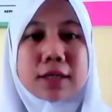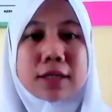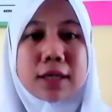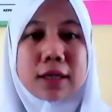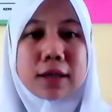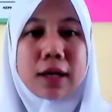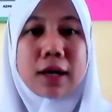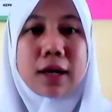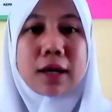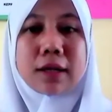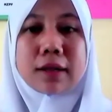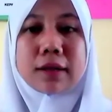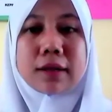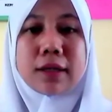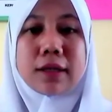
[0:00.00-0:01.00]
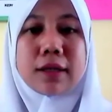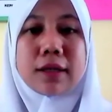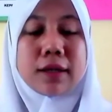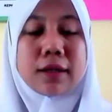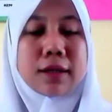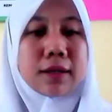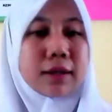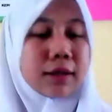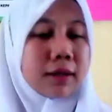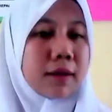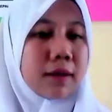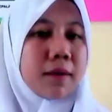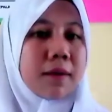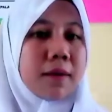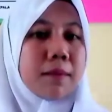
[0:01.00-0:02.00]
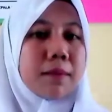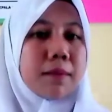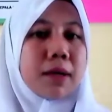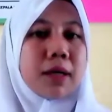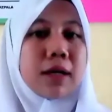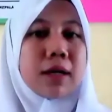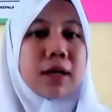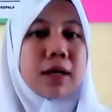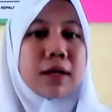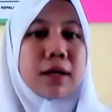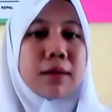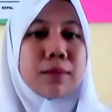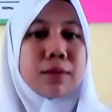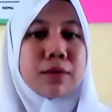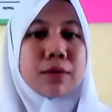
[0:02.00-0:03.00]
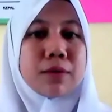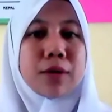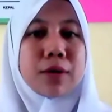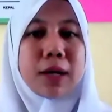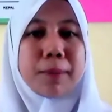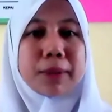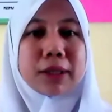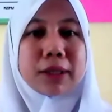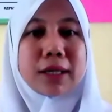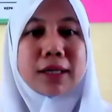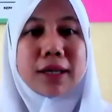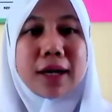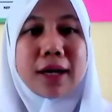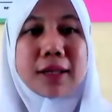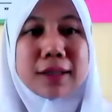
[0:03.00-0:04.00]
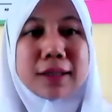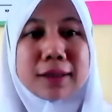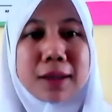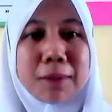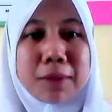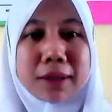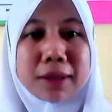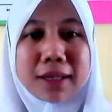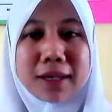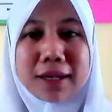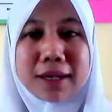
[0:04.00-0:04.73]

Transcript: kita nanti. Baik anak-anak ibu, ada pertanyaan tentang materi